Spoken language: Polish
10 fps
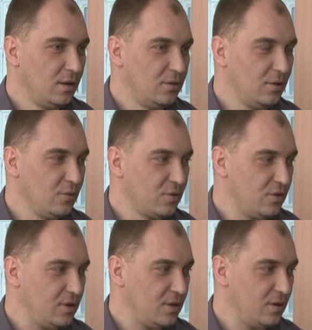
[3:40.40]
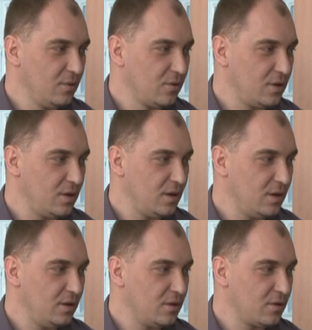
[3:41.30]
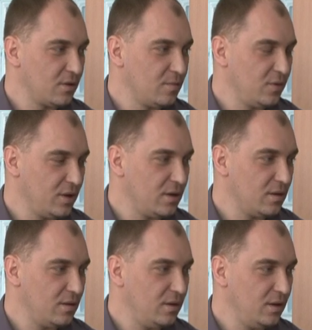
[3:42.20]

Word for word: E, to różnie, różnie. Ja jeżdż, bo ja e,